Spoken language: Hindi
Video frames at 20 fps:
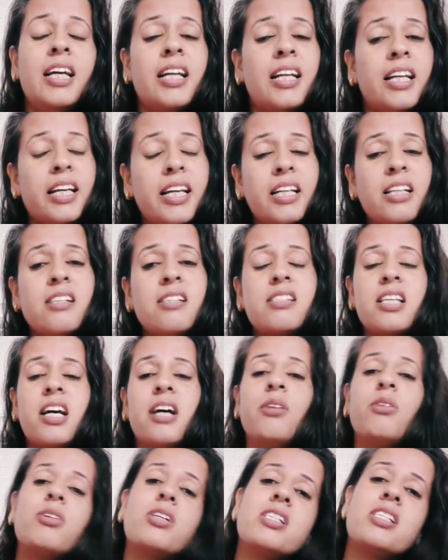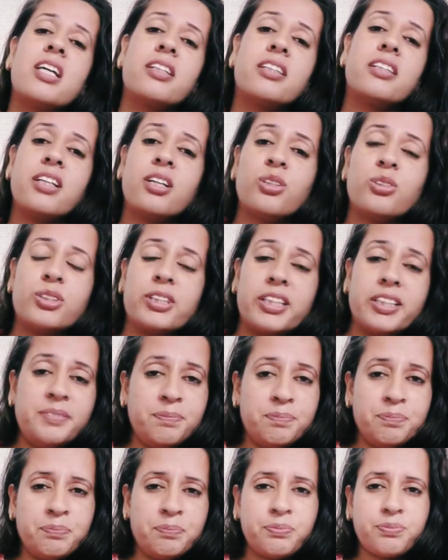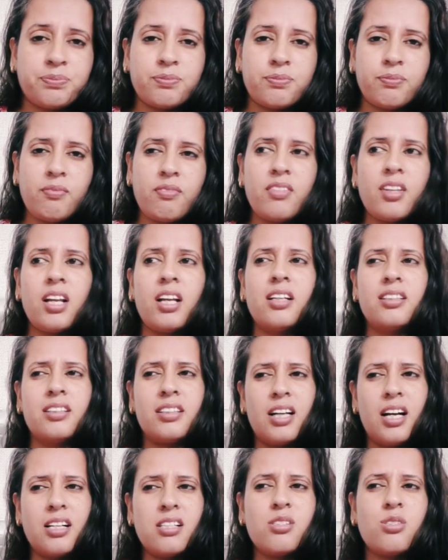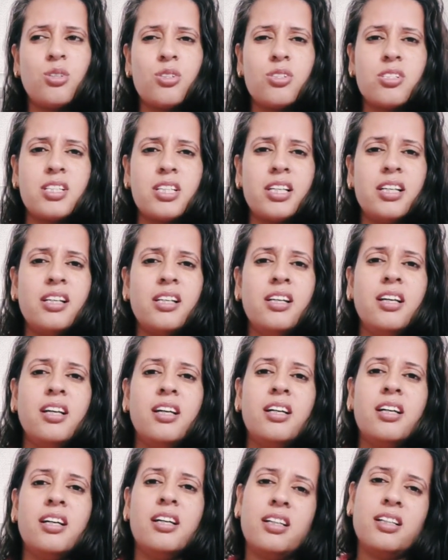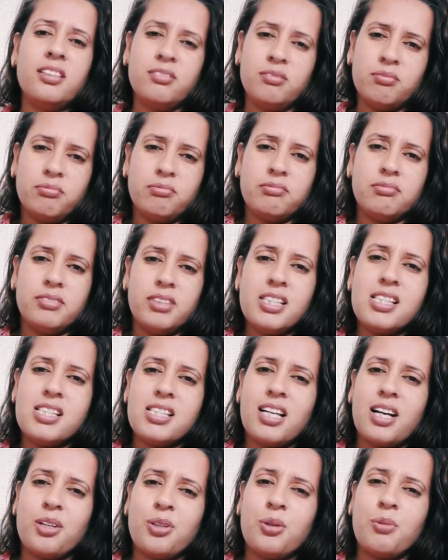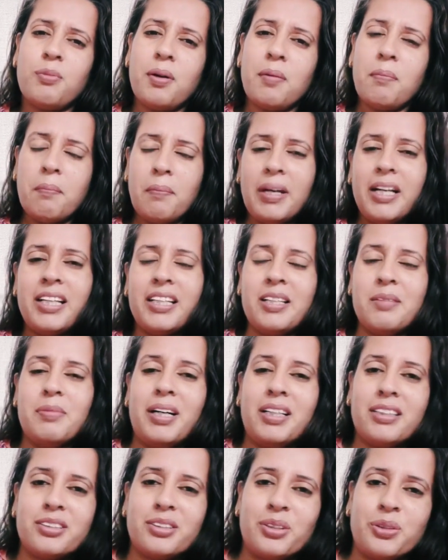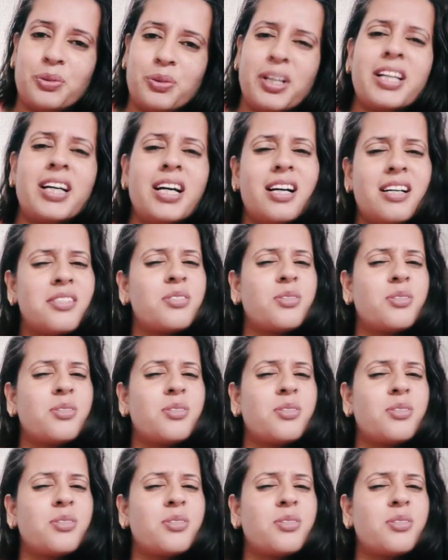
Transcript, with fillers: लेकिन इंसानों के साथ क्या होता है ख़ास तौर से इंसानों में मेल की बात करूँगी ख़ास